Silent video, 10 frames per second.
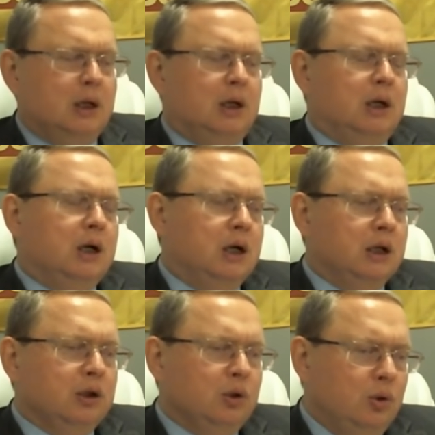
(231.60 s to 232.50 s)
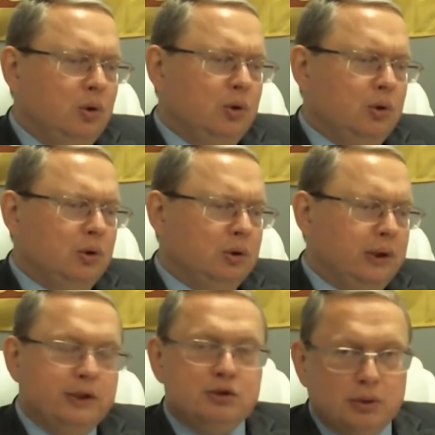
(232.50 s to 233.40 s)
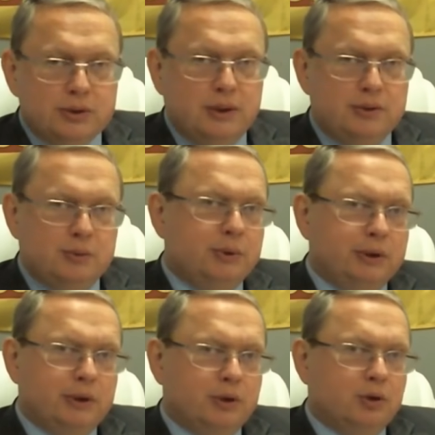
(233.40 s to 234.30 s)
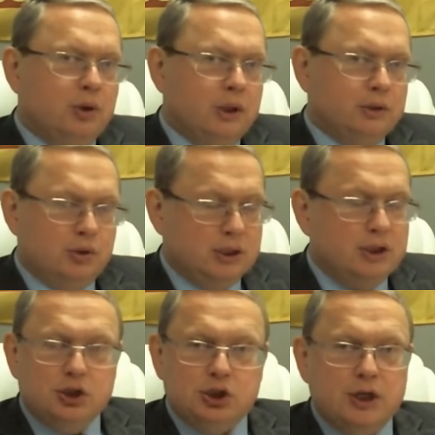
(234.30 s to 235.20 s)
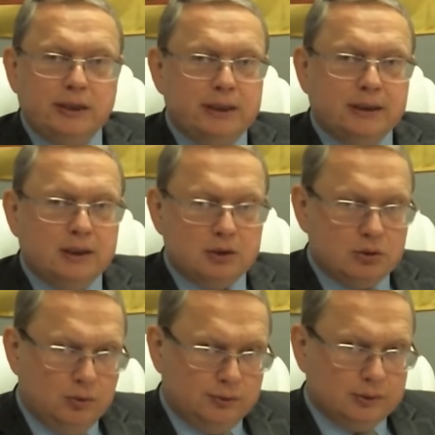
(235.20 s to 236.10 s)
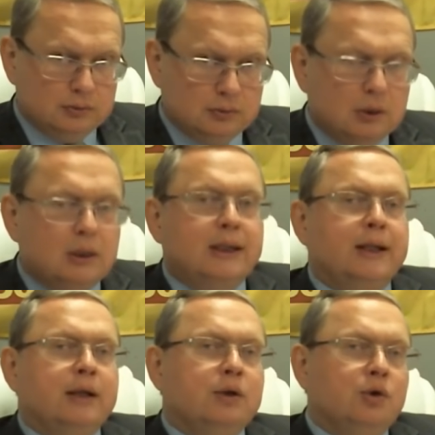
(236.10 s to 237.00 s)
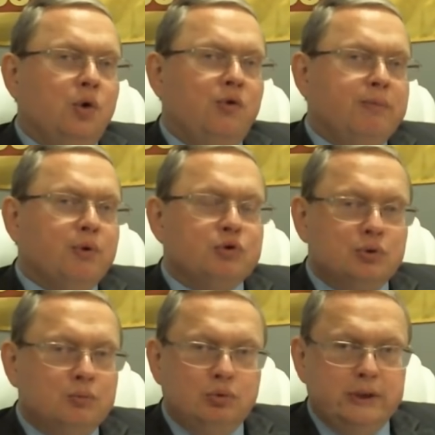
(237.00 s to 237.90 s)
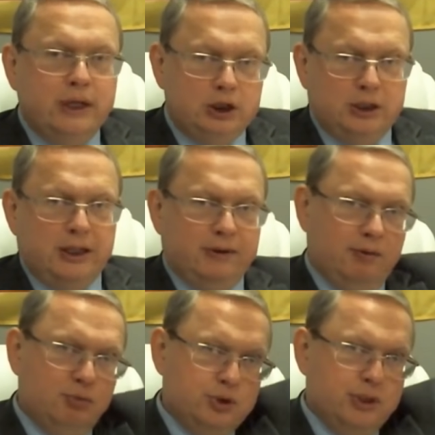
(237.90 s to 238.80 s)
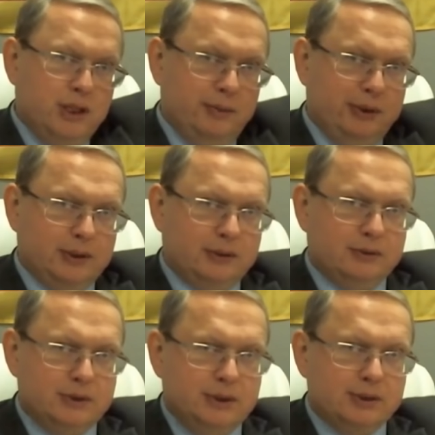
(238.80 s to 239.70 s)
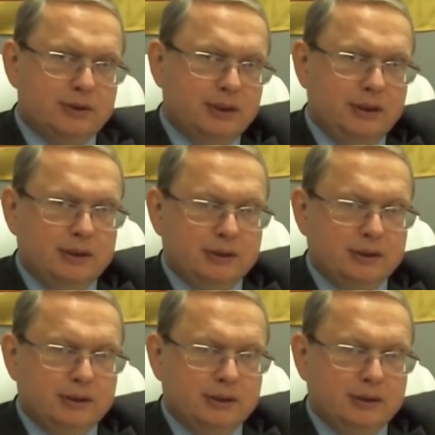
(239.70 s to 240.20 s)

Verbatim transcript: А, но 1,49 было. Но, то есть 1,34 – это не катастрофа. Но вопрос, что будет дальше, какова будет динамика этого съезда и